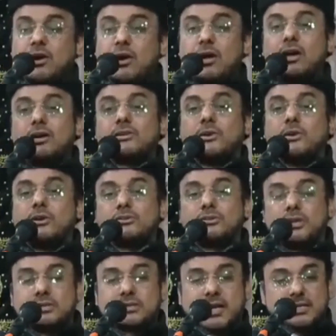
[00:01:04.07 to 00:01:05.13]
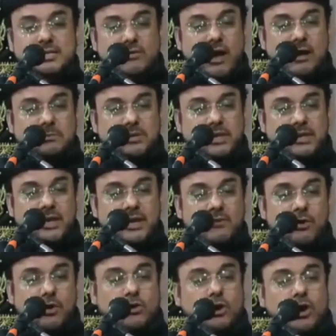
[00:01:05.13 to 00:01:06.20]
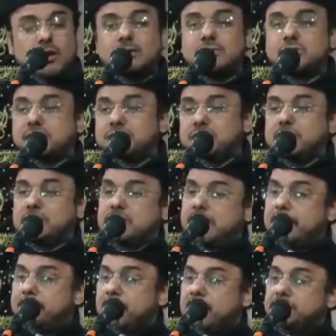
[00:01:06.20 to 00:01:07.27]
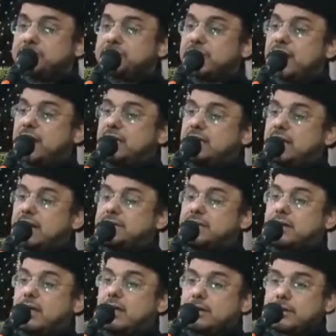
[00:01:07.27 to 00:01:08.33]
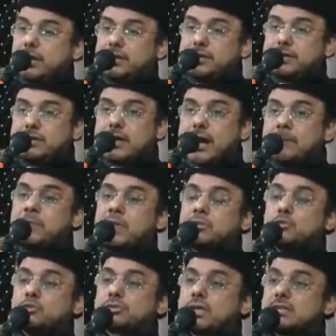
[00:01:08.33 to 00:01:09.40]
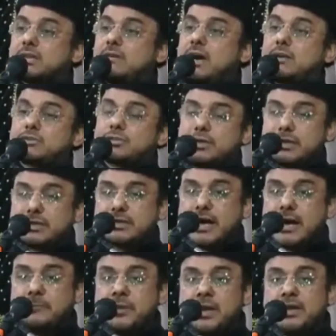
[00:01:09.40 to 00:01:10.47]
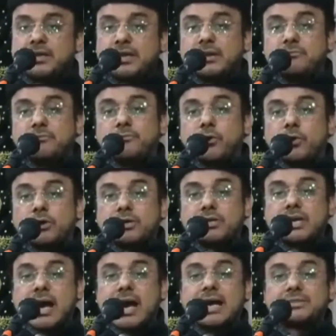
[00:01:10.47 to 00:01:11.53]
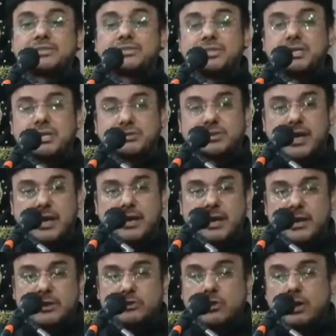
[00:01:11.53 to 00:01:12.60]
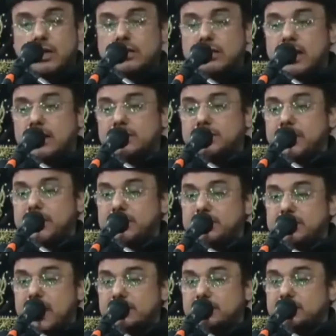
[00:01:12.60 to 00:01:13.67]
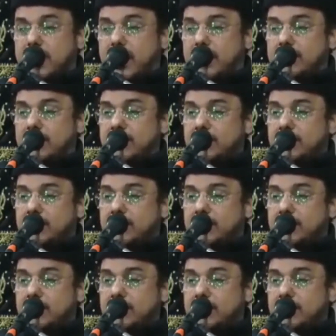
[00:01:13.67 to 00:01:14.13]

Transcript: कौन हो जो इसका जवाब दे वो कौन सी चीज़ है जिसे अल्लाह ने खल्क नहीं किया दूसरा सवाल उसने किया कि वो क्या चीज़ है जो अल्लाह नहीं जानता